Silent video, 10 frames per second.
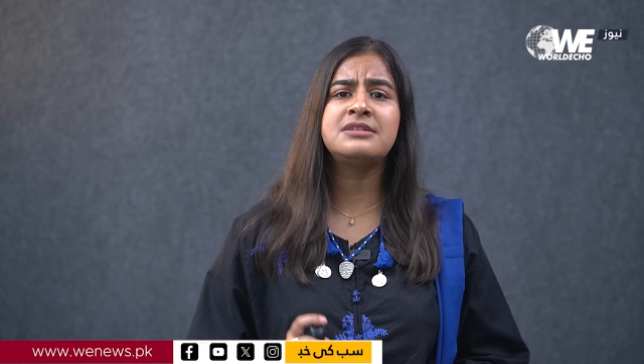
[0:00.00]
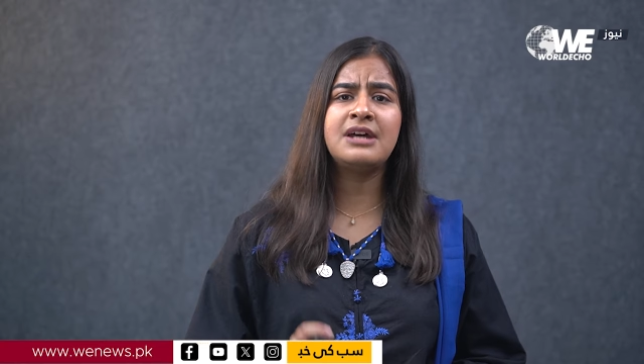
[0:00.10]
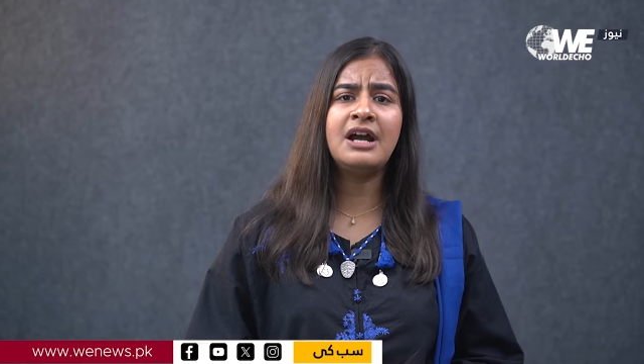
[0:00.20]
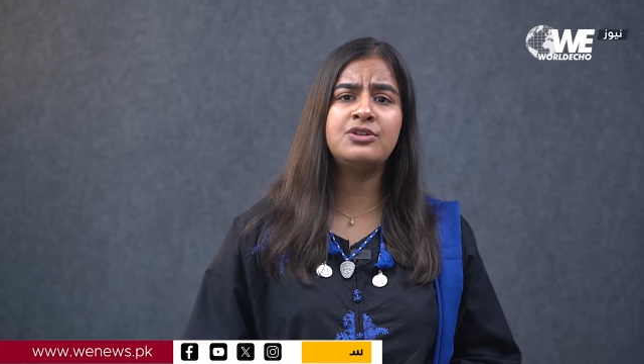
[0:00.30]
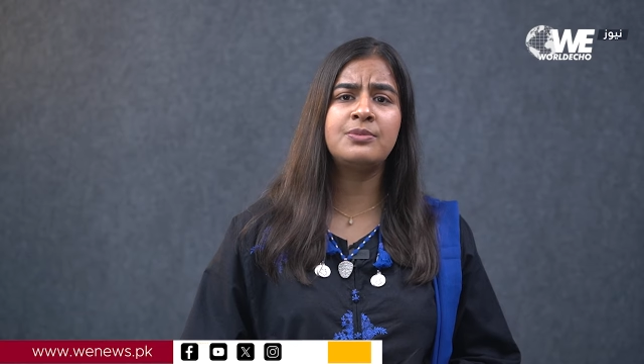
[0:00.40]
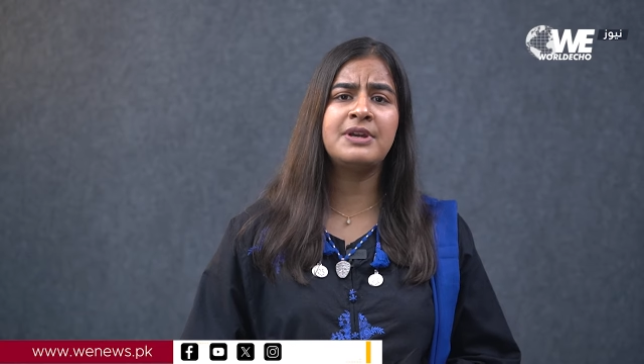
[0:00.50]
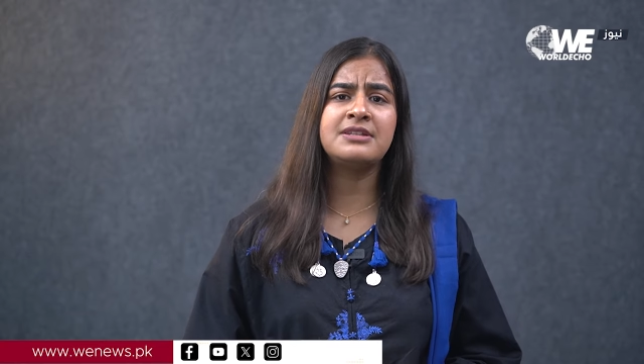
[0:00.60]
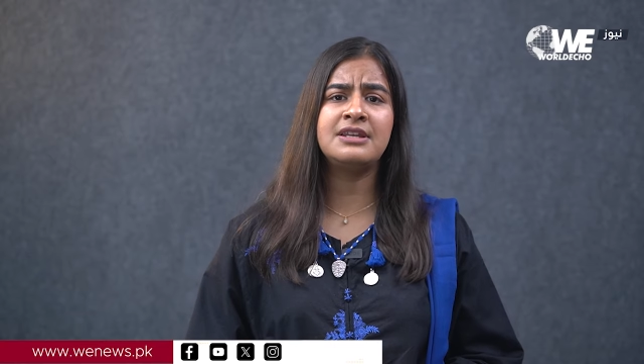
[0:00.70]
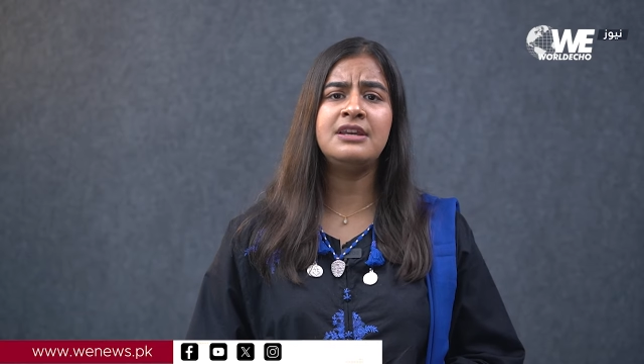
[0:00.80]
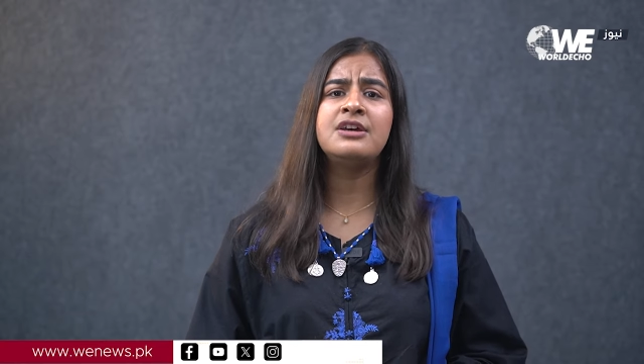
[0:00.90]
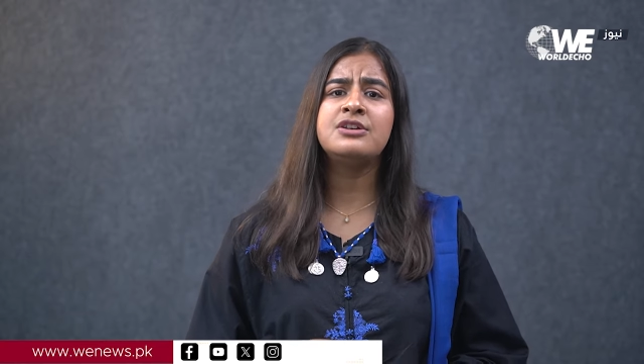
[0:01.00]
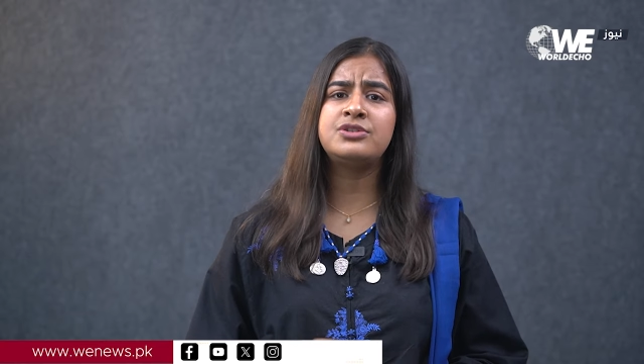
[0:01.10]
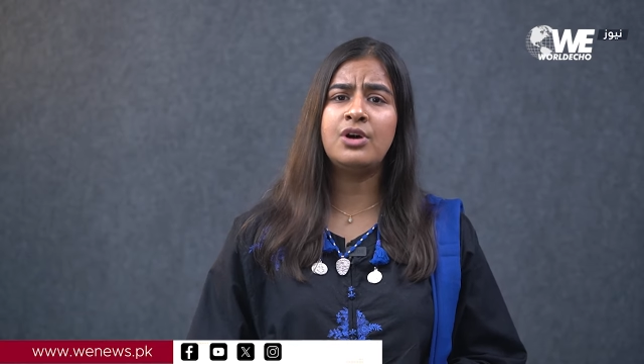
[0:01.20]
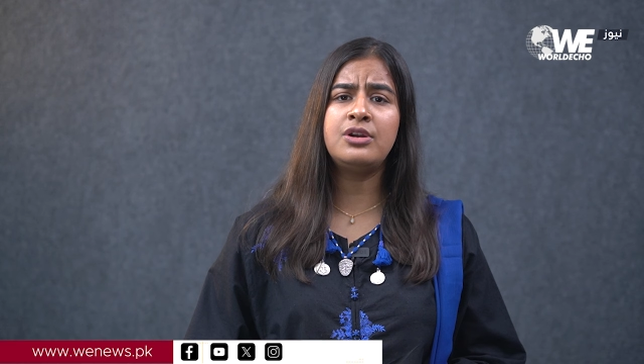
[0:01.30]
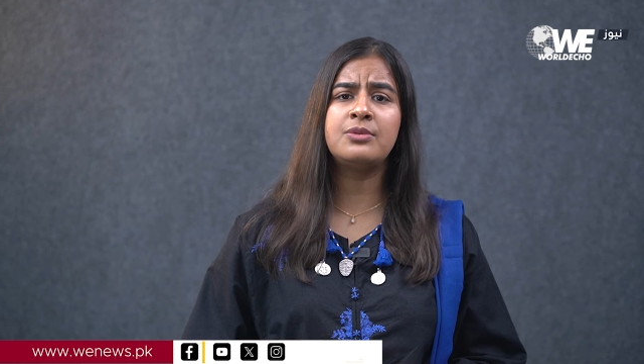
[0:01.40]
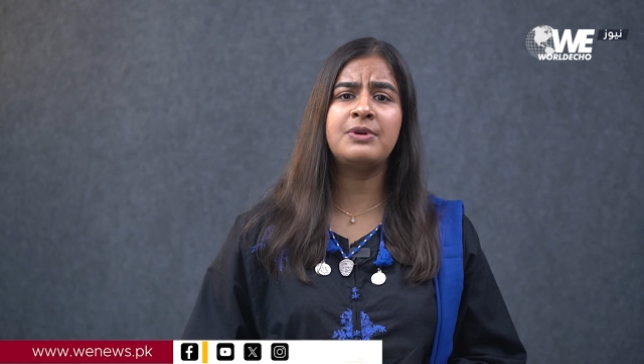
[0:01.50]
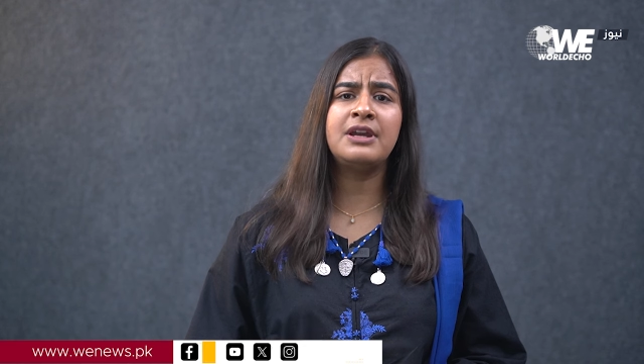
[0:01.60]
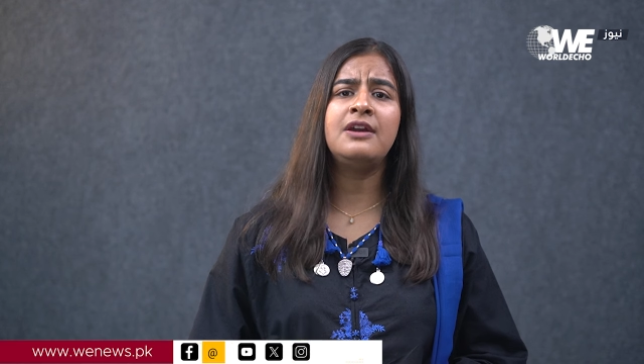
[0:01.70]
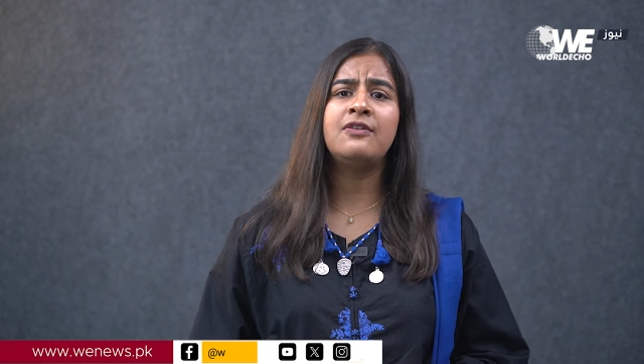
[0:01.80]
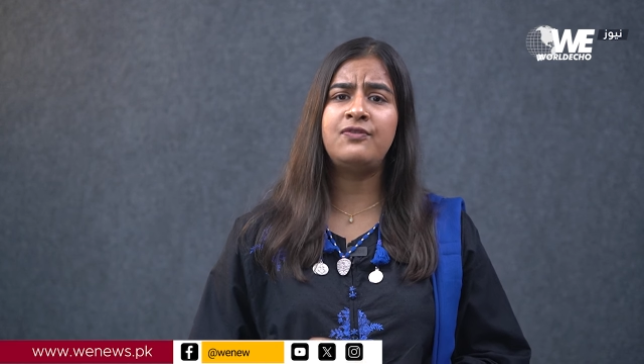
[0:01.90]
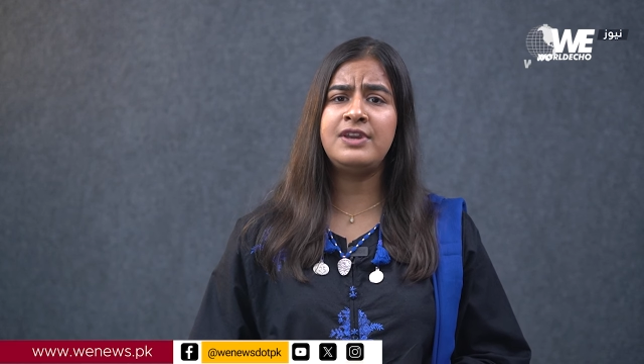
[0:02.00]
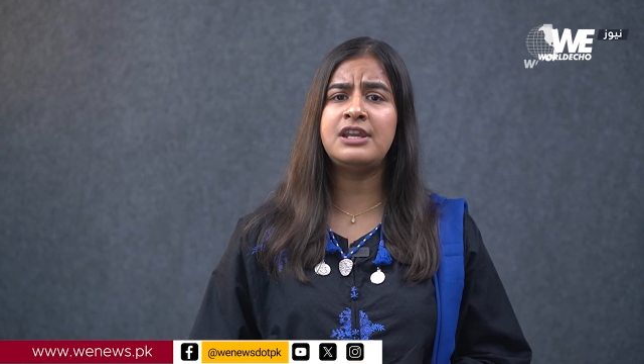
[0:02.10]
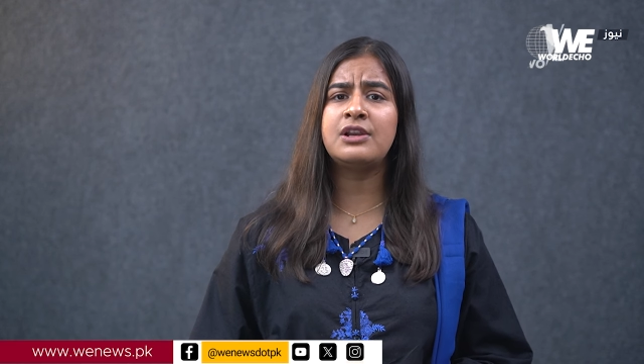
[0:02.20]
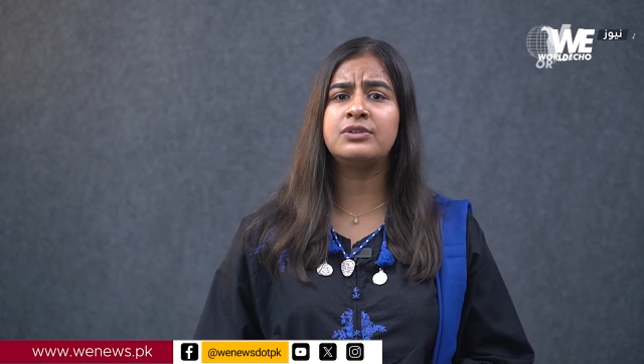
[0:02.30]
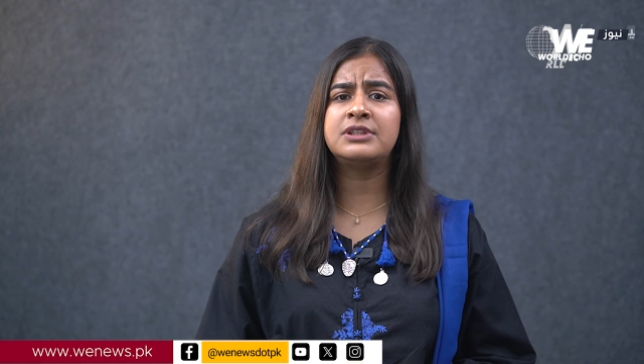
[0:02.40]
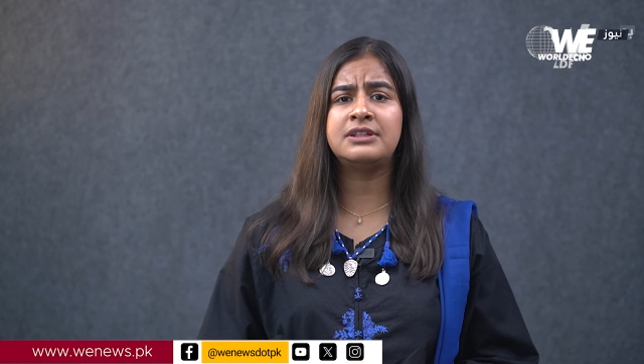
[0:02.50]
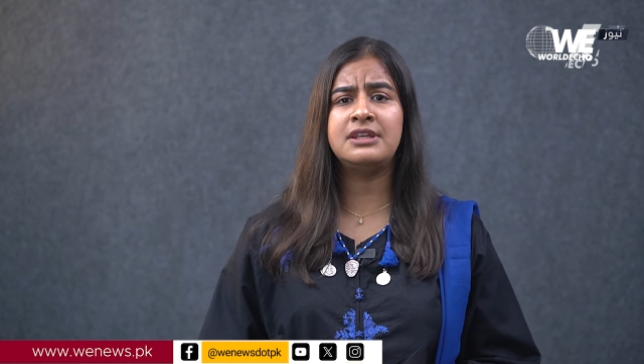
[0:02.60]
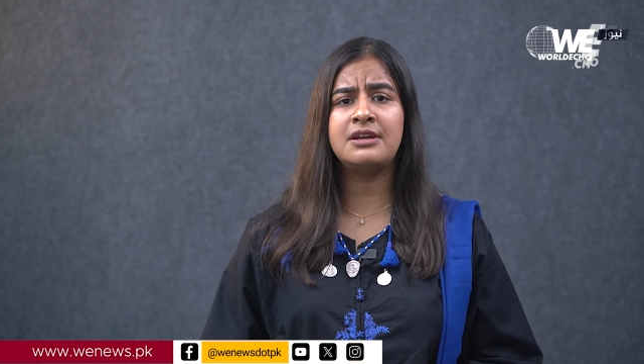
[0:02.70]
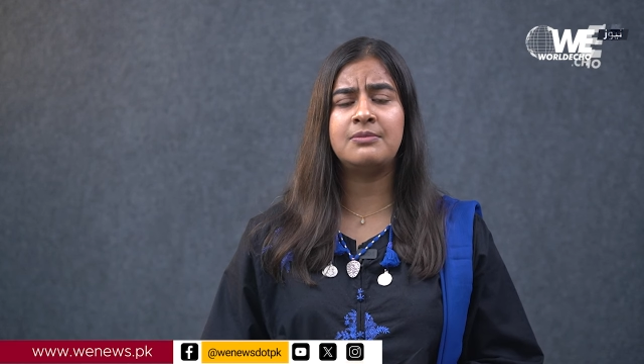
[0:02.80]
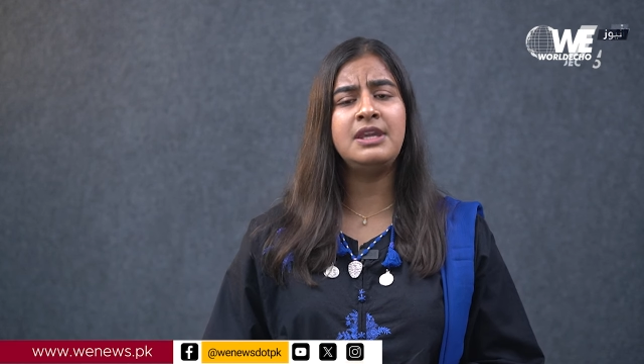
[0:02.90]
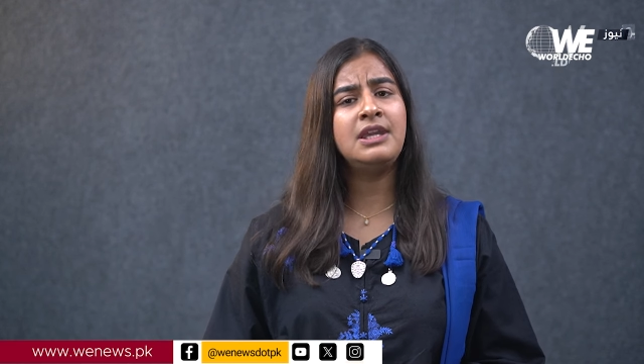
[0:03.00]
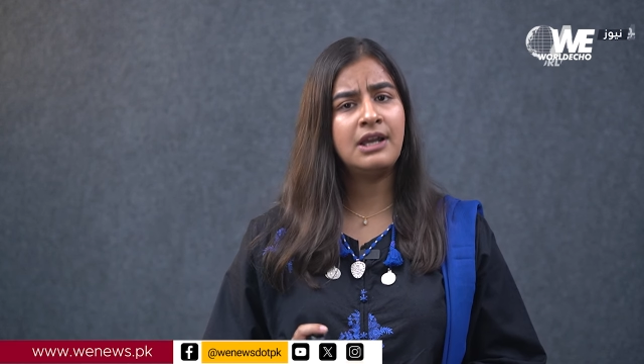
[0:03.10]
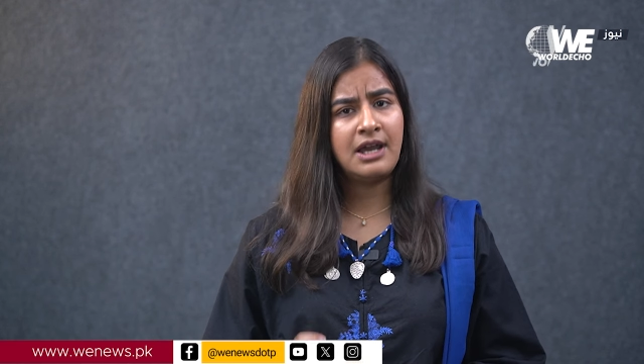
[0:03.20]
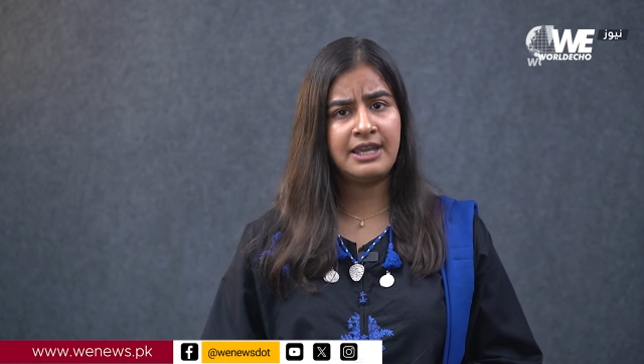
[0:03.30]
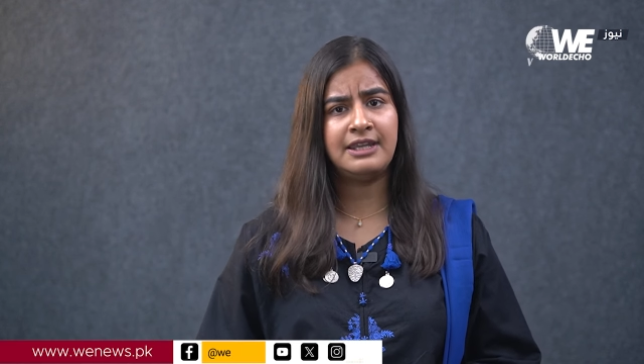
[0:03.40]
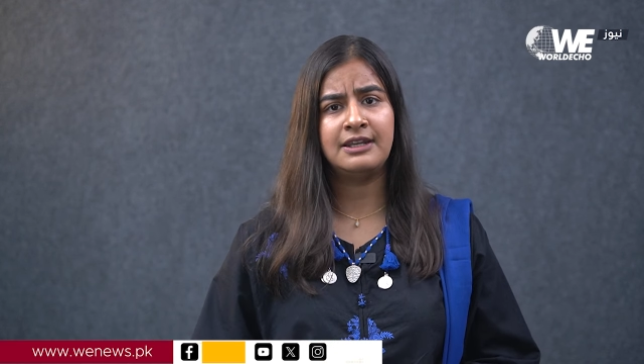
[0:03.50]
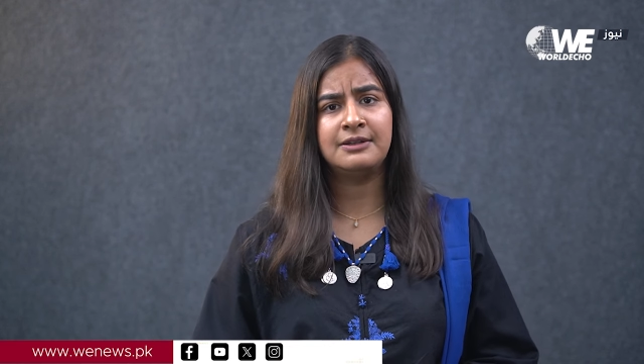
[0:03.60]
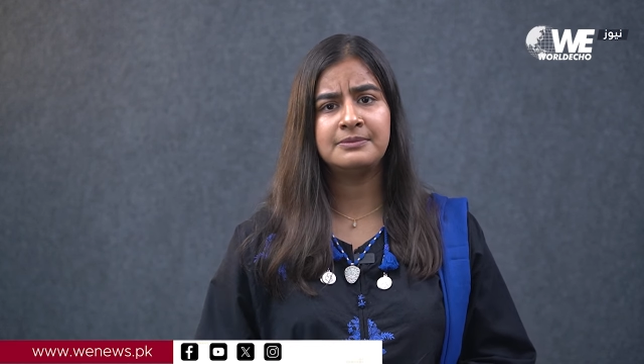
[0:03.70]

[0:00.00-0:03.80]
साठ रुपए से सौ रुपए फी किलो तक की कमी आई है